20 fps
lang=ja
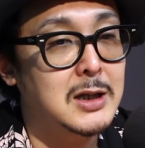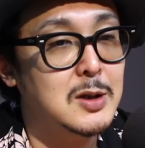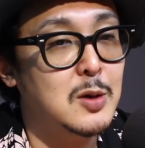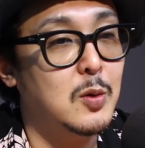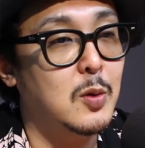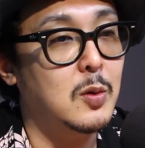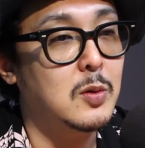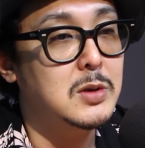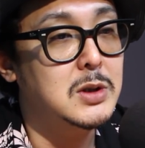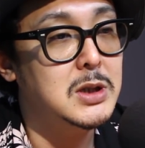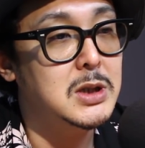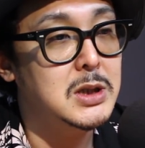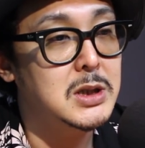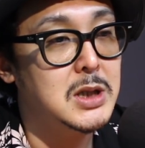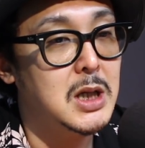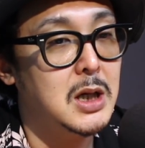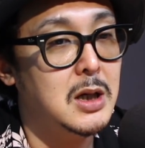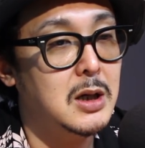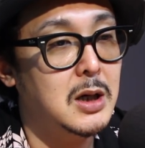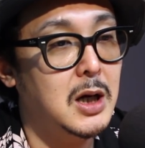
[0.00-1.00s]
そのおじい
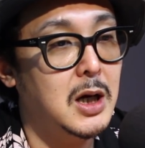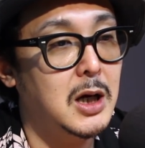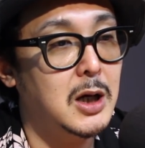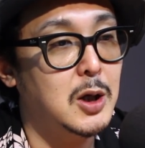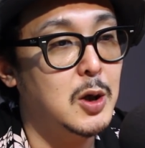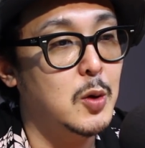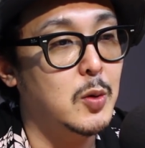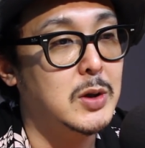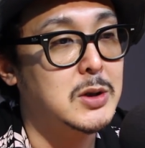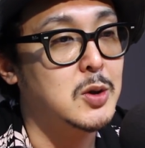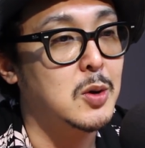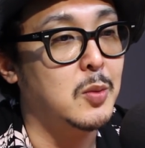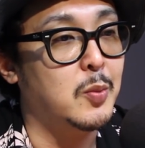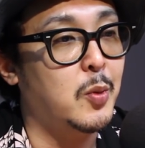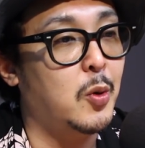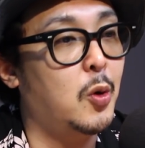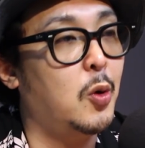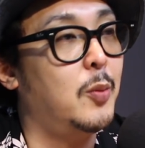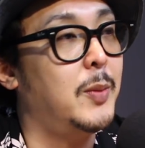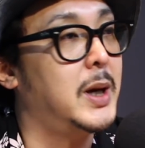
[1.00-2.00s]
ちゃんが要はその
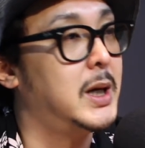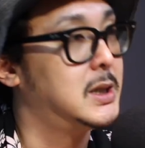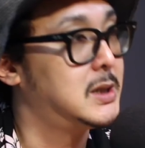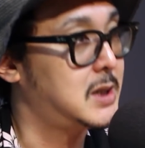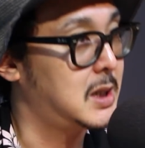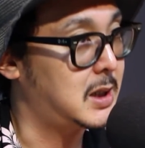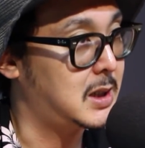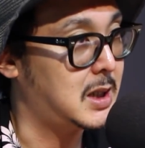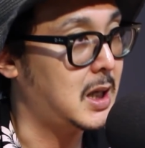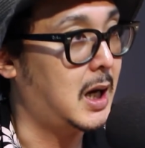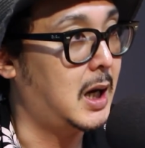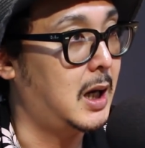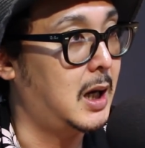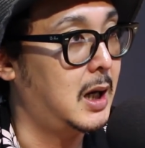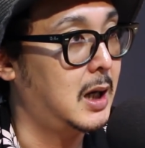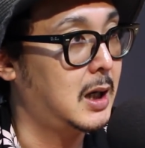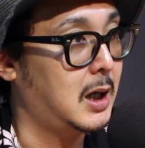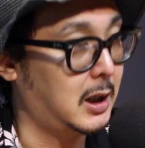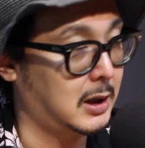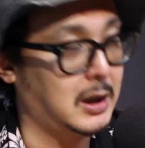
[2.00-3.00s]
亡命してきた
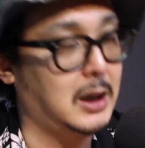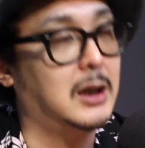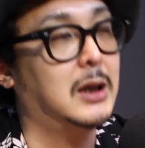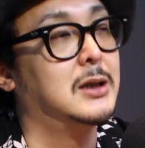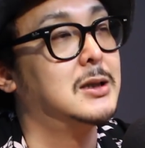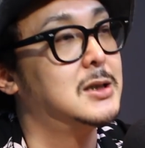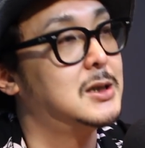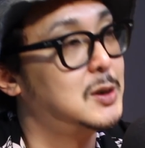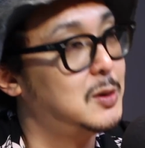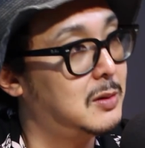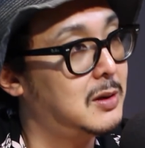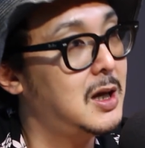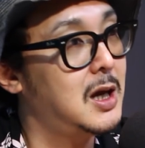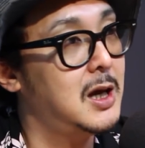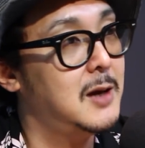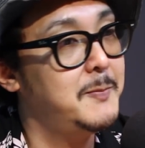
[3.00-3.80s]
方なんですよね。